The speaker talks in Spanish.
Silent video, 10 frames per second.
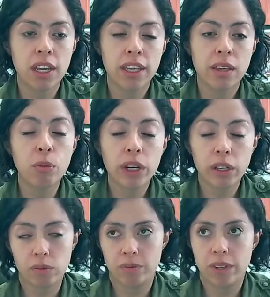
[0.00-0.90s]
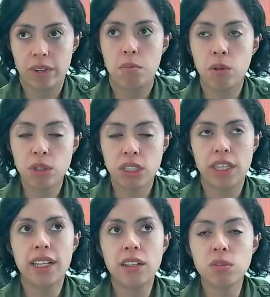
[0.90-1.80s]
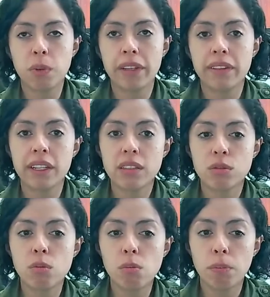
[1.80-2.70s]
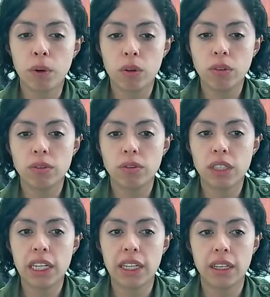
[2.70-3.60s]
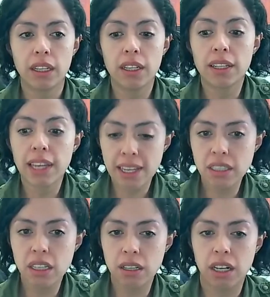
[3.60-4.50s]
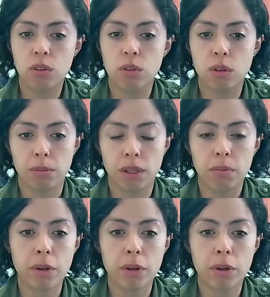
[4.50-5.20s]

Y bueno, me gustaría que nos platiques un poco de qué es el glaucoma.